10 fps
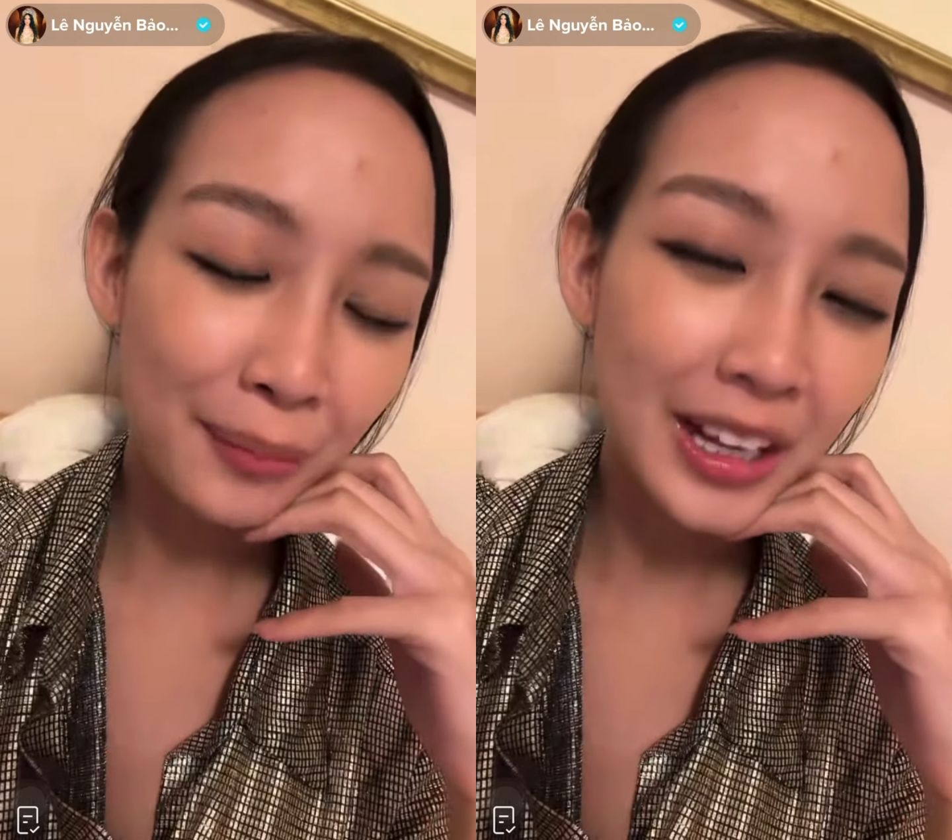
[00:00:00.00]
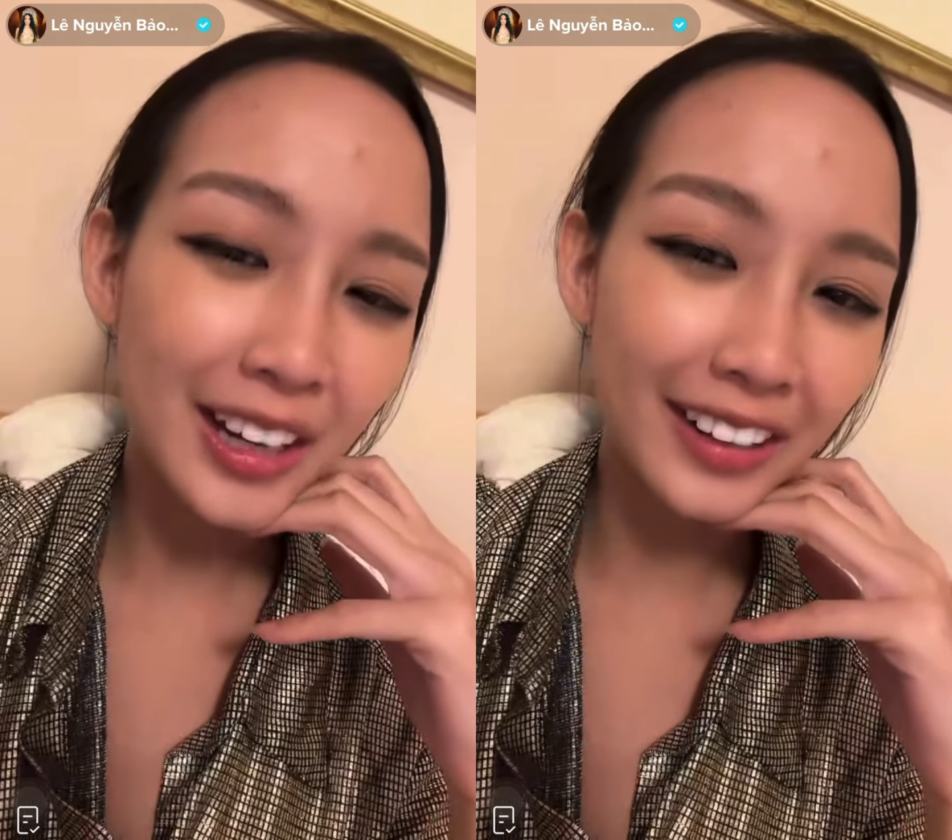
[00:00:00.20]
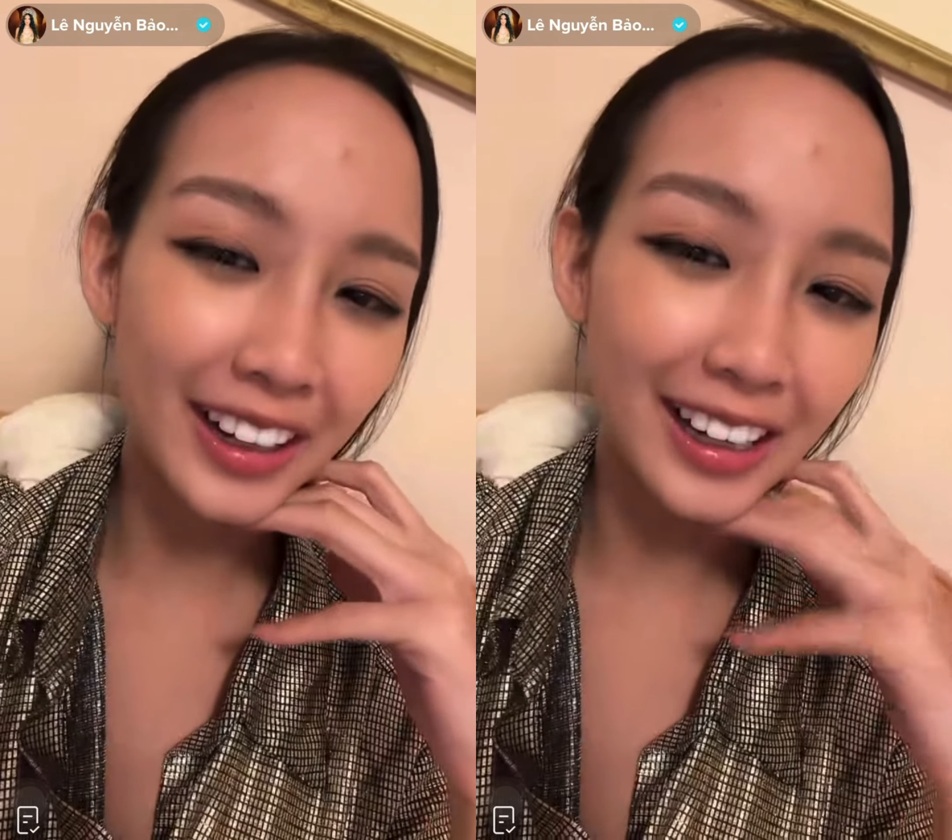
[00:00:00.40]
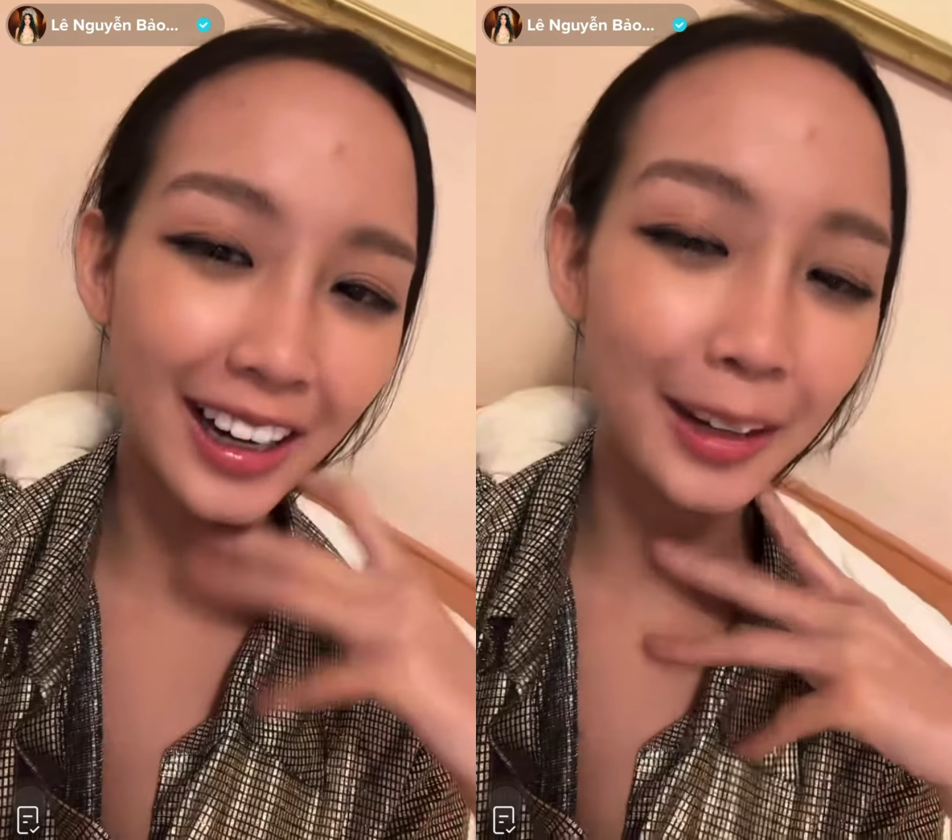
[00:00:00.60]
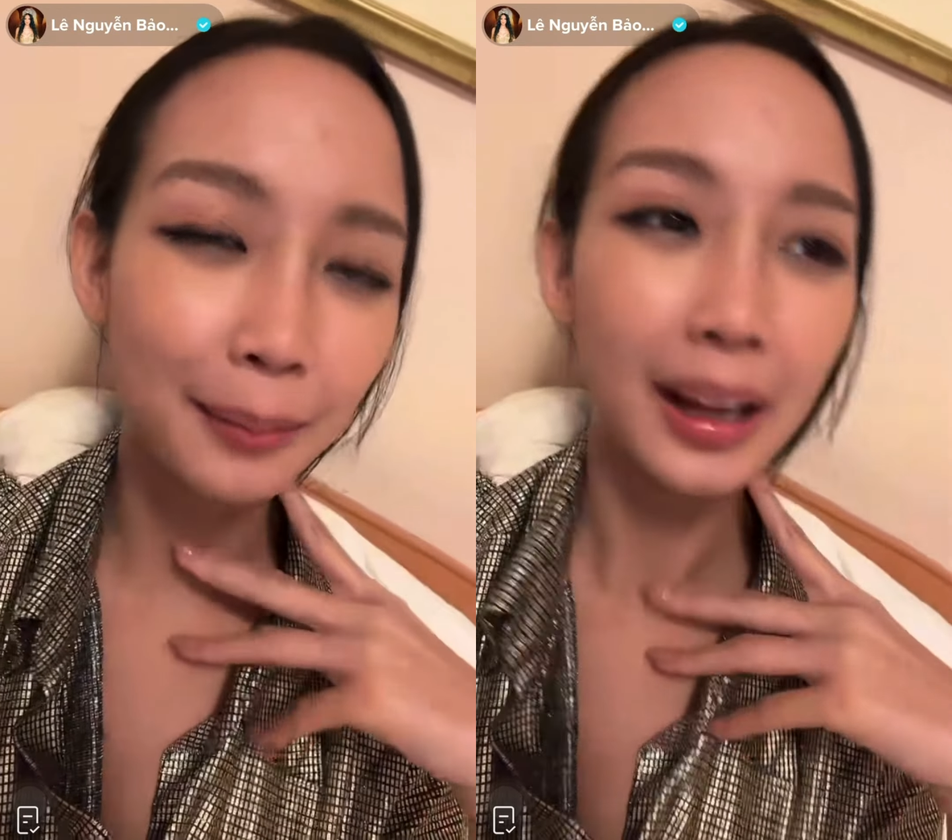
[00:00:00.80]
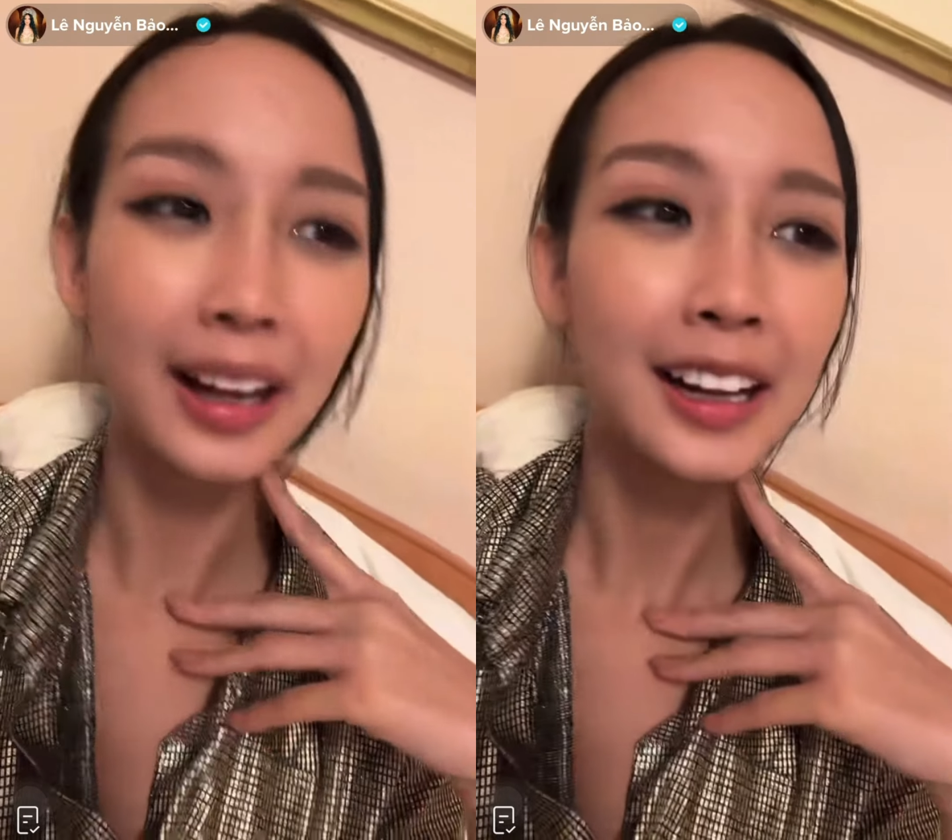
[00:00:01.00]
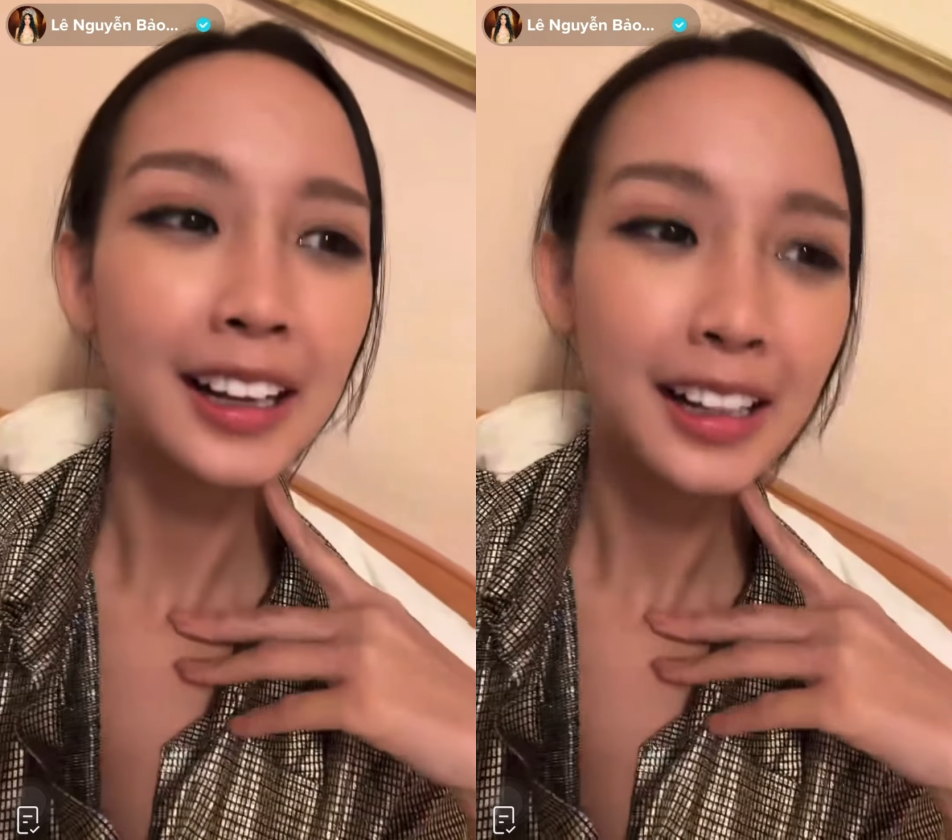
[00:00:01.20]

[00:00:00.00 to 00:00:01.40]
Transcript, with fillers: ngọc nhớ về cái thời mà